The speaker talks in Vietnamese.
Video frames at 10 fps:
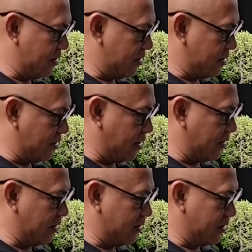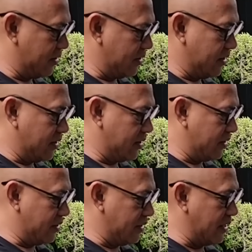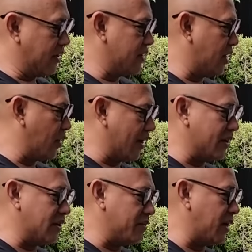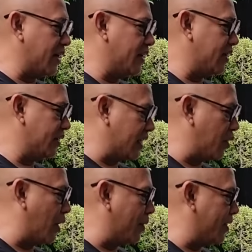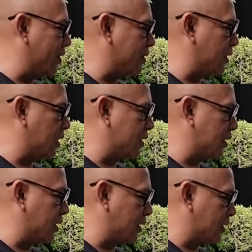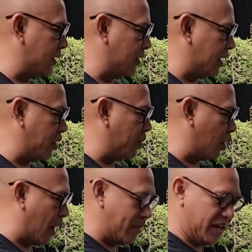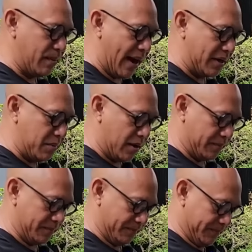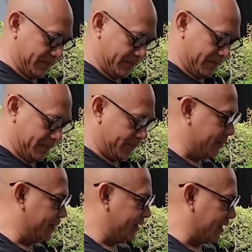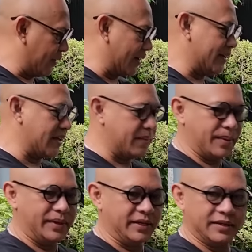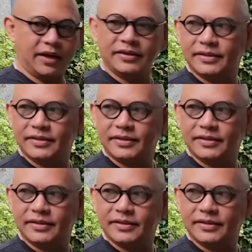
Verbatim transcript: Rồi. Vậy thôi giờ ngoại cứ chuẩn bị đi, là chiều ngoại mới chiều mà ngoại mới đi bán đúng không? Ừ. Thì ngoại cứ chuẩn bị bình thường thôi.